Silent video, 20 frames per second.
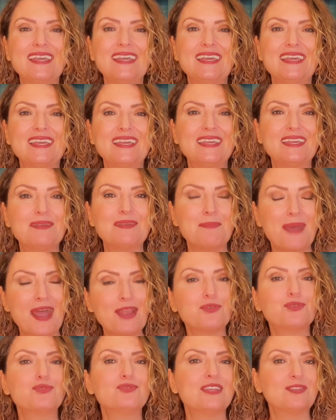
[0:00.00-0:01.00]
E,
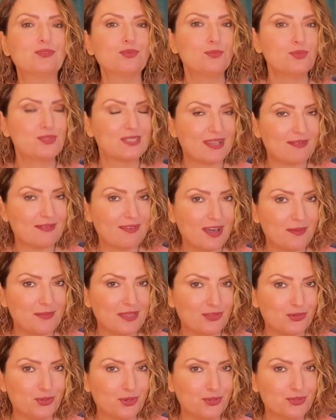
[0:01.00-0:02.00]
Merkür retromuz devam
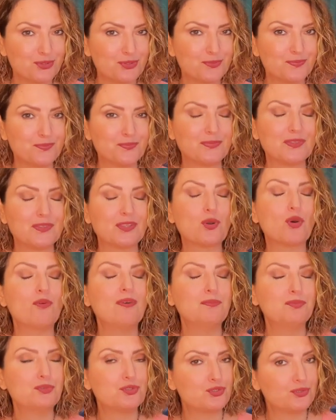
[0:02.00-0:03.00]
ediyor.
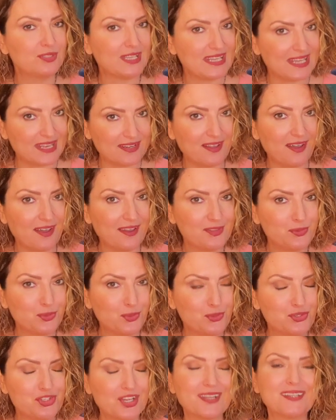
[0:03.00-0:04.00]
Kova burcunda yeni ay
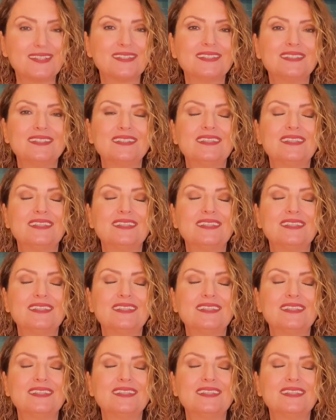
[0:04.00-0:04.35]
doğacak.